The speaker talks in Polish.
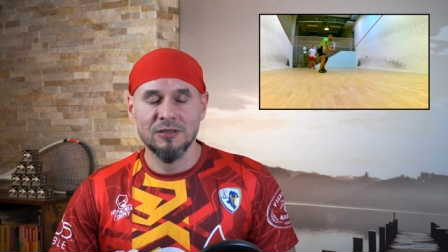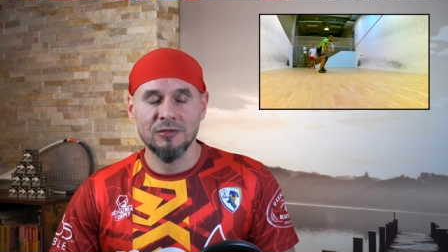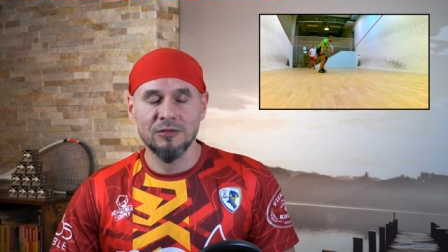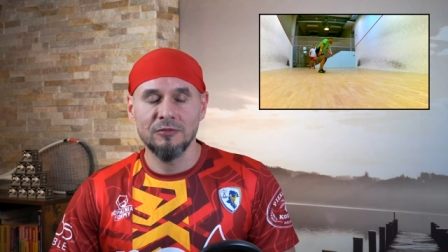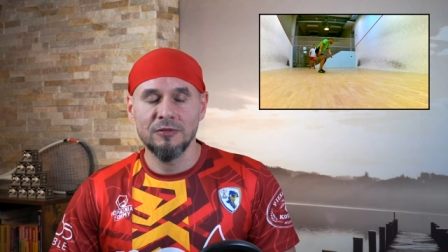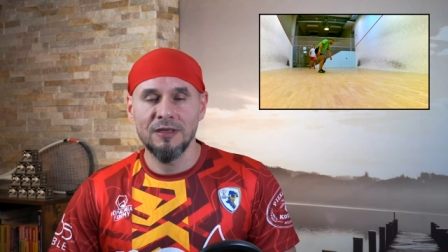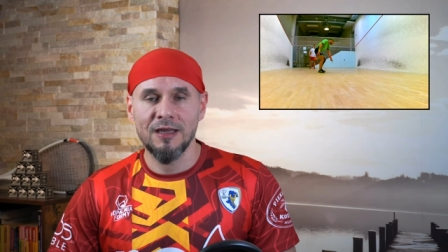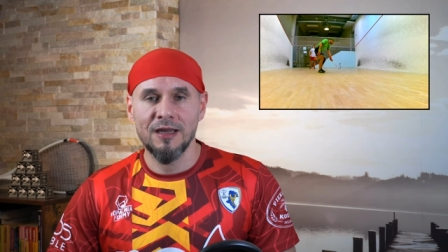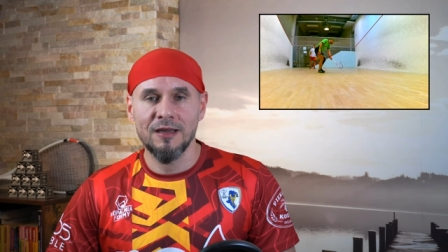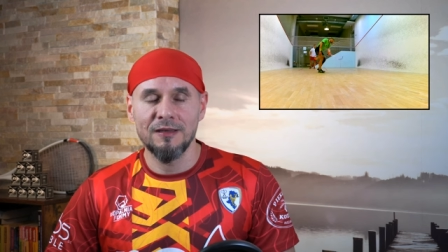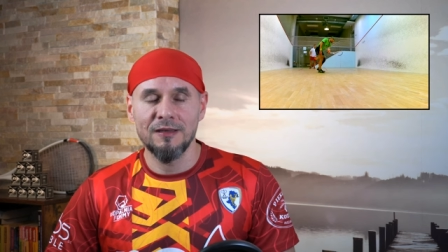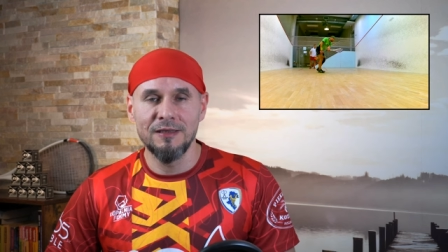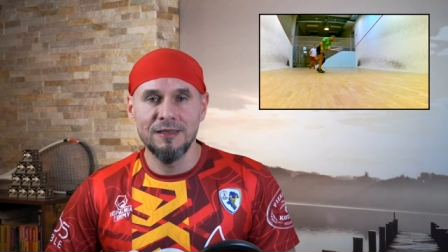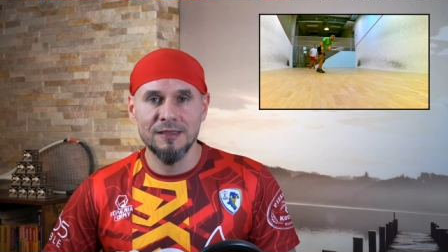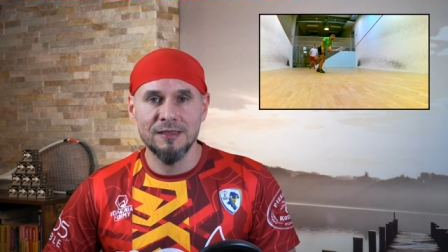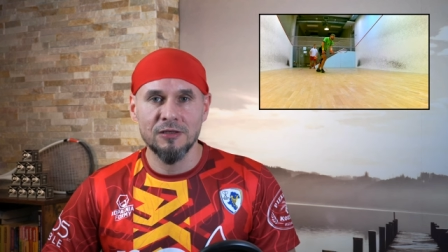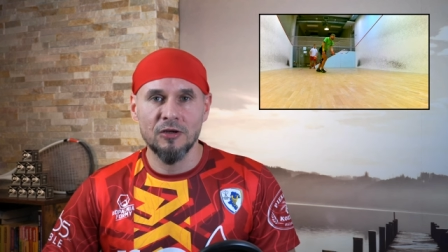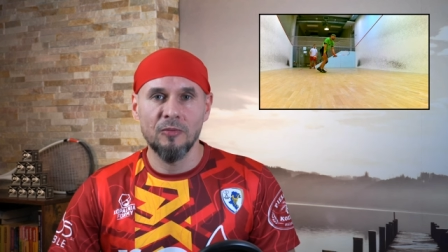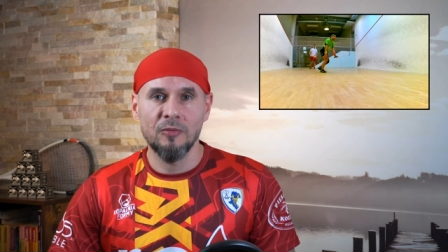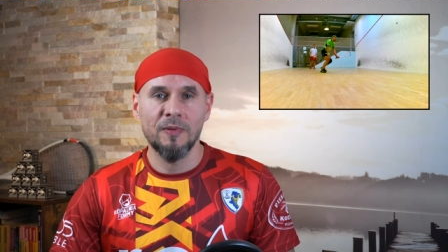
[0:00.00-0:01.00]
szczególnie jak
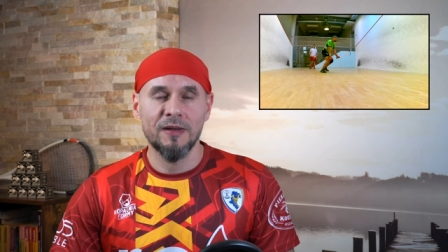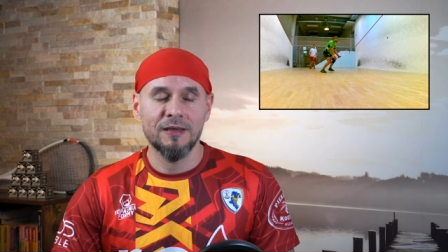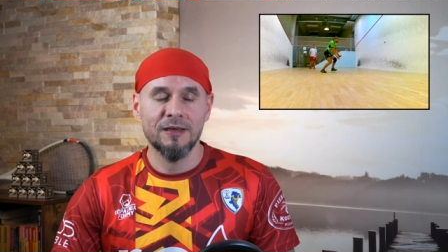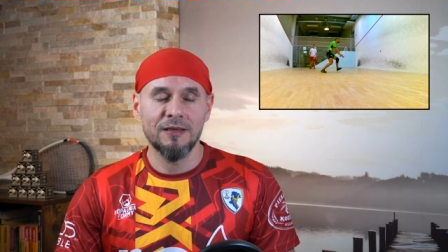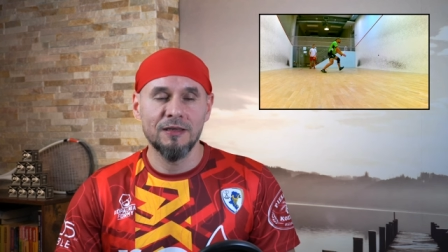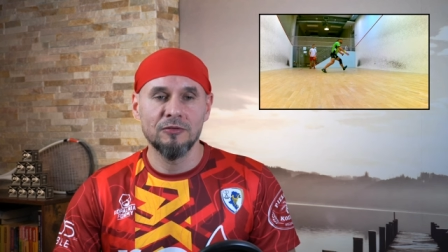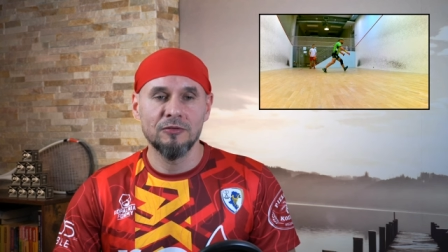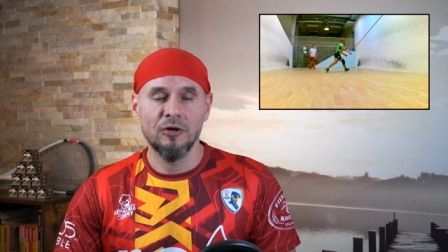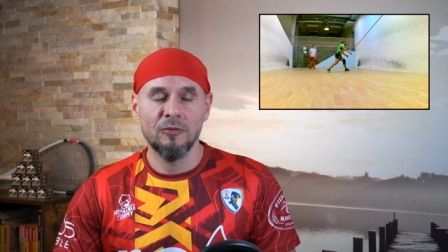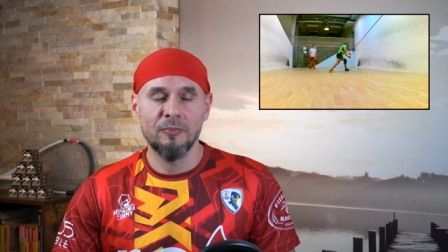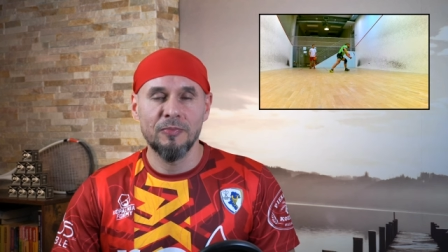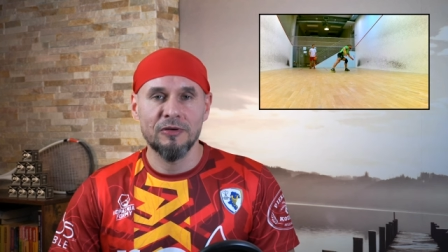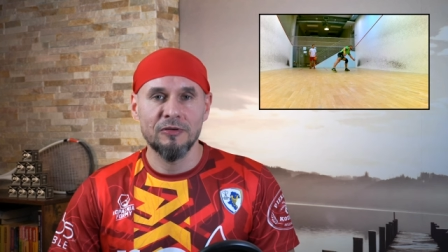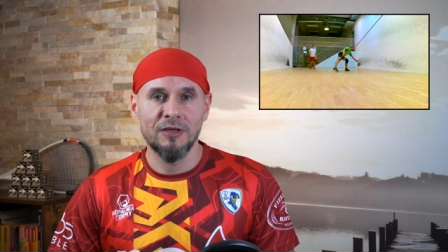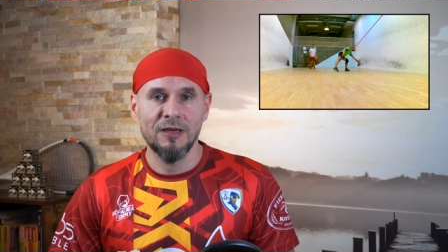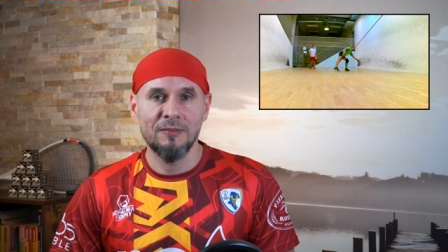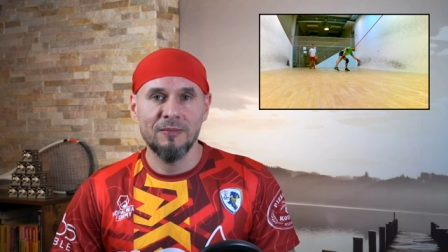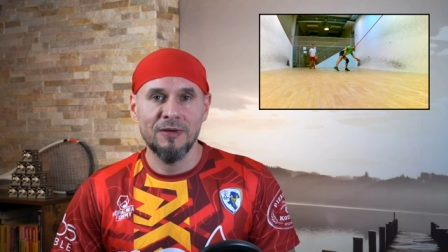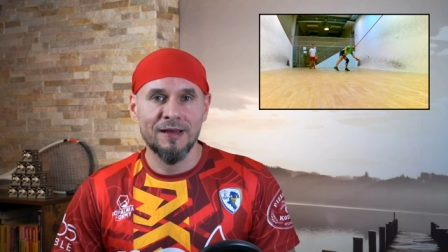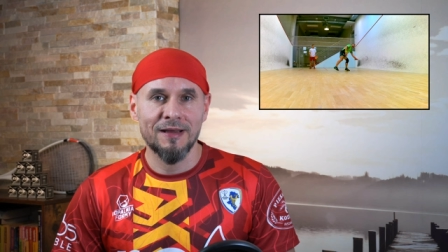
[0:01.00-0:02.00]
nisko parkietu
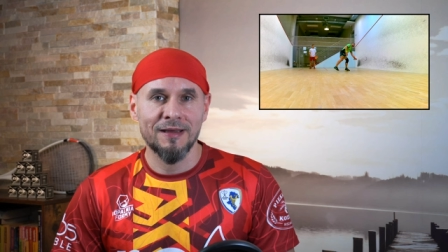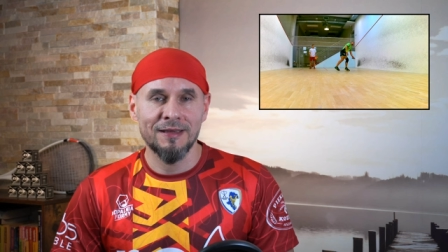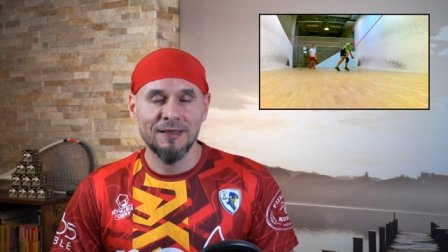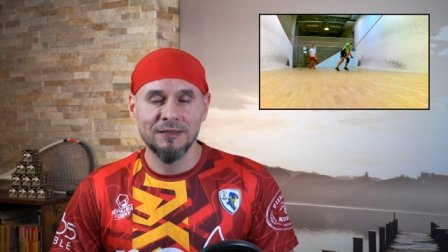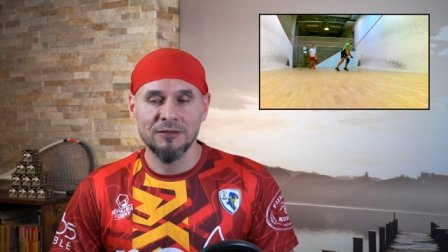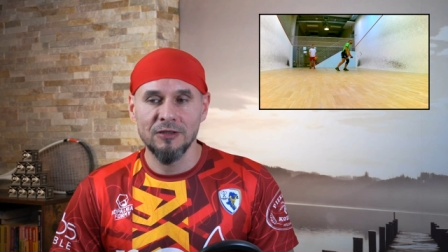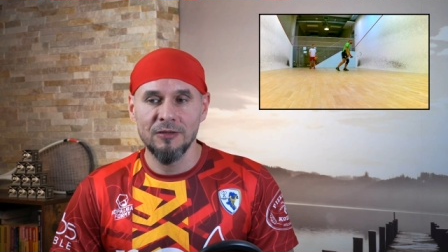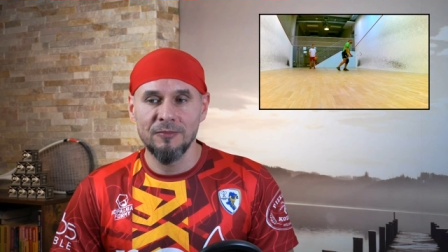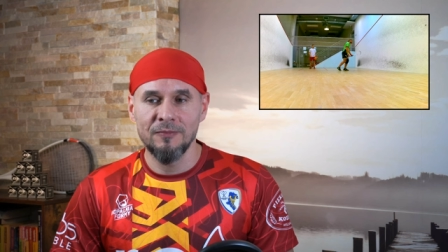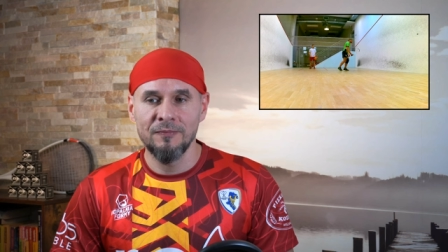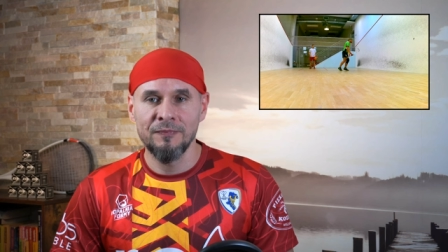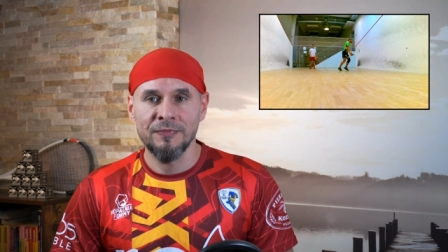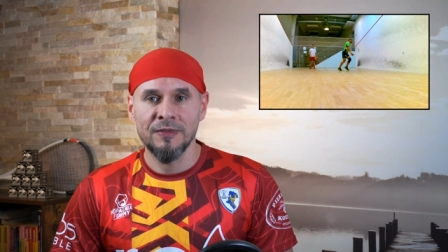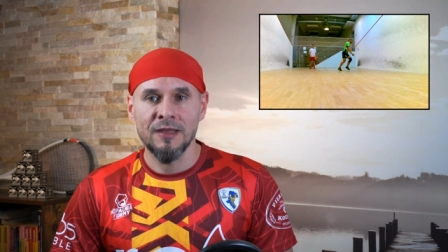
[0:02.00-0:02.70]
operujemy rakietą.